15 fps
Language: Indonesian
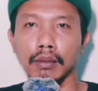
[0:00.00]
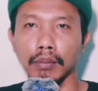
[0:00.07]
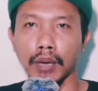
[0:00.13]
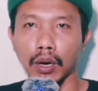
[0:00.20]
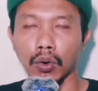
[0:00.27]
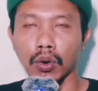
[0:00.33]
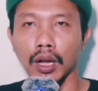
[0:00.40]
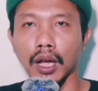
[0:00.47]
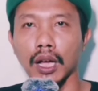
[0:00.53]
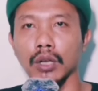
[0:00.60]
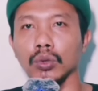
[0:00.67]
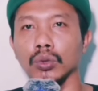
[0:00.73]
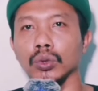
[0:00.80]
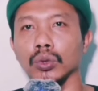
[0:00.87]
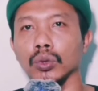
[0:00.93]

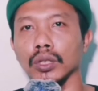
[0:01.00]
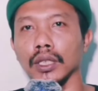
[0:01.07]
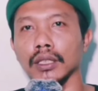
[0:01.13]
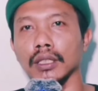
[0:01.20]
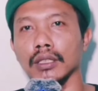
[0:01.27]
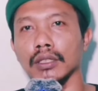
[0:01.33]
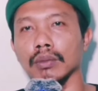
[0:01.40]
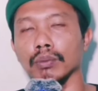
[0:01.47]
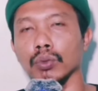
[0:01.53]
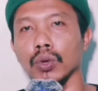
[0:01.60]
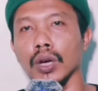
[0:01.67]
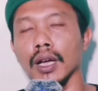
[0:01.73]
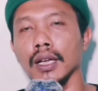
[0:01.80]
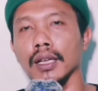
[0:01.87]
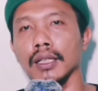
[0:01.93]
barokah untuk kita
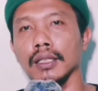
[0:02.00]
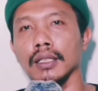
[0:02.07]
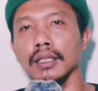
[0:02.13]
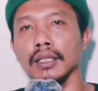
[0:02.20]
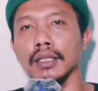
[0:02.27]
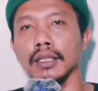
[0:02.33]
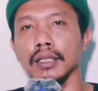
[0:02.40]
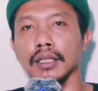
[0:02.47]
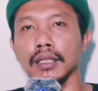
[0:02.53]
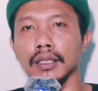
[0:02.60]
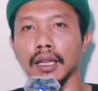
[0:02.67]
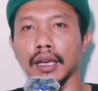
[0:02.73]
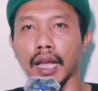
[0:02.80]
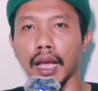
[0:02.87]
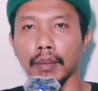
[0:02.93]
semua
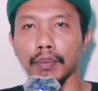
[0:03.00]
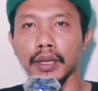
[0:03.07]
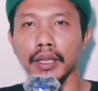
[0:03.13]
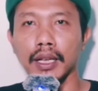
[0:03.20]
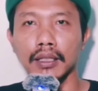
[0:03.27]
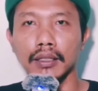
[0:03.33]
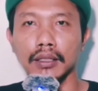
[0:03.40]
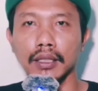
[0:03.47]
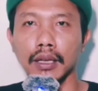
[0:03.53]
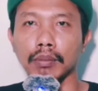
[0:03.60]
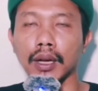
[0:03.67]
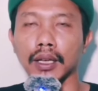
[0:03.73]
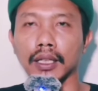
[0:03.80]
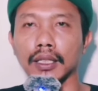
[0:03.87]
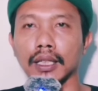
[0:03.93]
dan apa yang saya
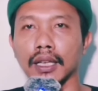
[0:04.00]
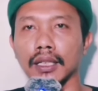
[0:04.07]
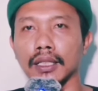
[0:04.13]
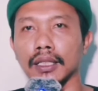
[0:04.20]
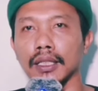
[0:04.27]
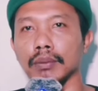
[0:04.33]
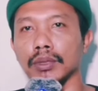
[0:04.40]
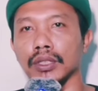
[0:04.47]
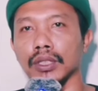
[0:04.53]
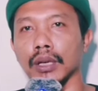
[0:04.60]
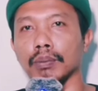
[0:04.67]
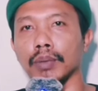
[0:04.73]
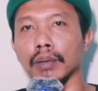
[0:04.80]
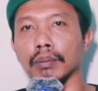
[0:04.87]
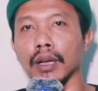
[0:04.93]
bagikan ini
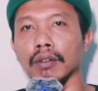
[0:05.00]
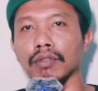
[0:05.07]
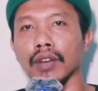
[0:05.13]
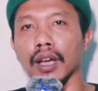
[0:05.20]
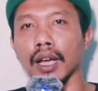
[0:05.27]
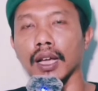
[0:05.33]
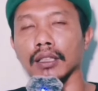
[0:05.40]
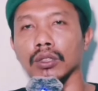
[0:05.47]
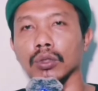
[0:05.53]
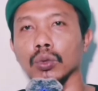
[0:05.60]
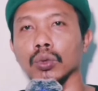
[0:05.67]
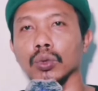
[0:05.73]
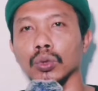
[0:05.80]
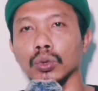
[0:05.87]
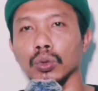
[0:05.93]
bisa bermanfaat
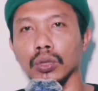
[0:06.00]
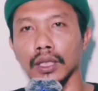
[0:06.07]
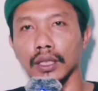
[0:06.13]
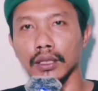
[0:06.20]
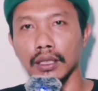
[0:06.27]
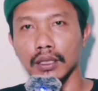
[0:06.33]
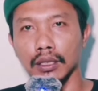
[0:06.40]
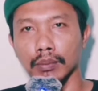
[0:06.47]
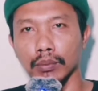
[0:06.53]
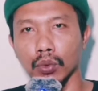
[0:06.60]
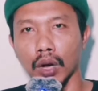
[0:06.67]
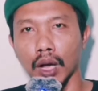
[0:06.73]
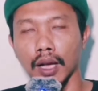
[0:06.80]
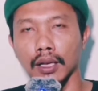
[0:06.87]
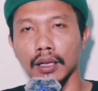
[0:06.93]
untuk kita
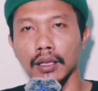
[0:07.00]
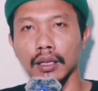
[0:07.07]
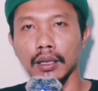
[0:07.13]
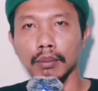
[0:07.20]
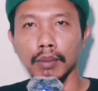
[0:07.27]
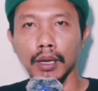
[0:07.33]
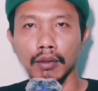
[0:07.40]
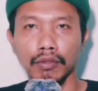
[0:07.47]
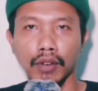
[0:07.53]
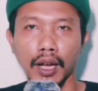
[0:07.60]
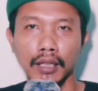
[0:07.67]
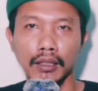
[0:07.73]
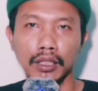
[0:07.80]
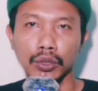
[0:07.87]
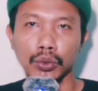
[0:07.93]
semua.
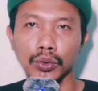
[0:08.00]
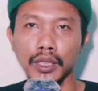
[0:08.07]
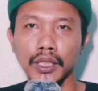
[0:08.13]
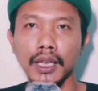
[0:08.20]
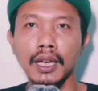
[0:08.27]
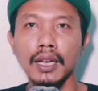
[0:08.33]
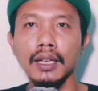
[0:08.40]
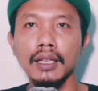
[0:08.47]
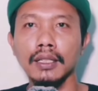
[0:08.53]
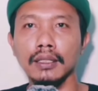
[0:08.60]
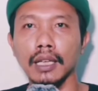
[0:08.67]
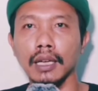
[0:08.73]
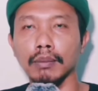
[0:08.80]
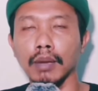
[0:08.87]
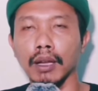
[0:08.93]
Manfaat di dunia
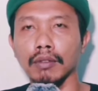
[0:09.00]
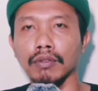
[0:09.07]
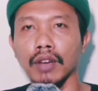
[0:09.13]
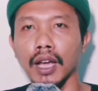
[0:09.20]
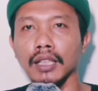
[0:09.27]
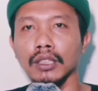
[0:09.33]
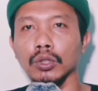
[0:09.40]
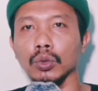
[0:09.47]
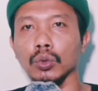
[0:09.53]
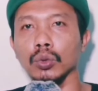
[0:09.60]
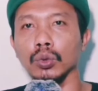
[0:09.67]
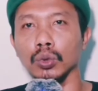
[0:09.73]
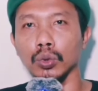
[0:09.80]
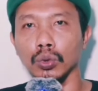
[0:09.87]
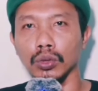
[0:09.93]
dan manfaat
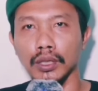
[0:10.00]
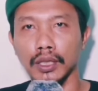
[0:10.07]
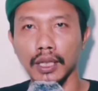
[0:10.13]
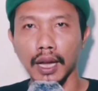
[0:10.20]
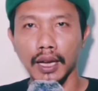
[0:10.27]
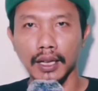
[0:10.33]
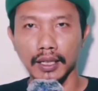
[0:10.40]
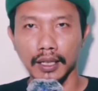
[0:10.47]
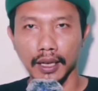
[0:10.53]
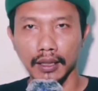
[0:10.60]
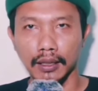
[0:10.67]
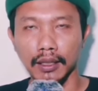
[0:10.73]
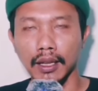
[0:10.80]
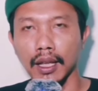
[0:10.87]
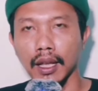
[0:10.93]
untuk di
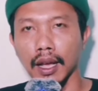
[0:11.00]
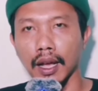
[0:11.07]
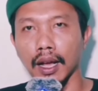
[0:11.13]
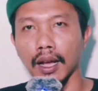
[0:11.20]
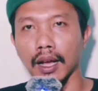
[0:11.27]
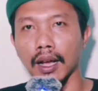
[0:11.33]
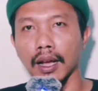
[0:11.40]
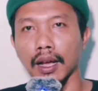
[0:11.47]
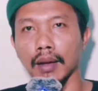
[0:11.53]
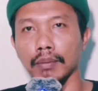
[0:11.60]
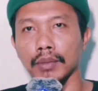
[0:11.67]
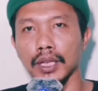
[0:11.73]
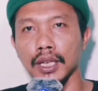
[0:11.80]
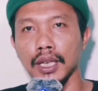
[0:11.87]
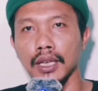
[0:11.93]
akhirat.
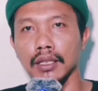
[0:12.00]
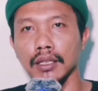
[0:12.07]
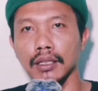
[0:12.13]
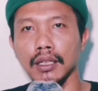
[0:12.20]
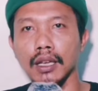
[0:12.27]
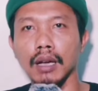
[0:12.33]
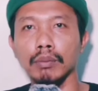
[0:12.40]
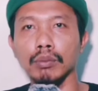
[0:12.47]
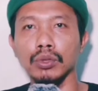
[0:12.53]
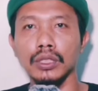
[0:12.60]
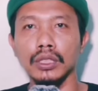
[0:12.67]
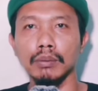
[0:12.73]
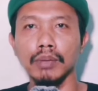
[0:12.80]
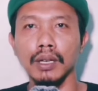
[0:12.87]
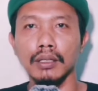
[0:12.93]
Amin ya
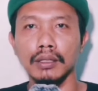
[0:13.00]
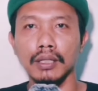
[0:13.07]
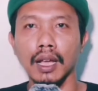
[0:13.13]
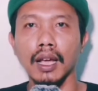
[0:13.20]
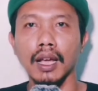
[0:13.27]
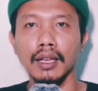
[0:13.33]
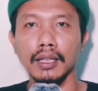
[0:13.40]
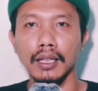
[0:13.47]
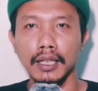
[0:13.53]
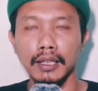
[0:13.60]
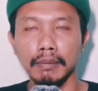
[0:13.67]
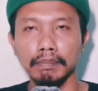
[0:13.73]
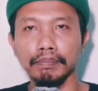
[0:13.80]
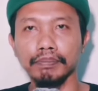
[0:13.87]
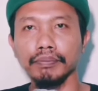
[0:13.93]
mujibah
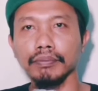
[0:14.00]
ilin.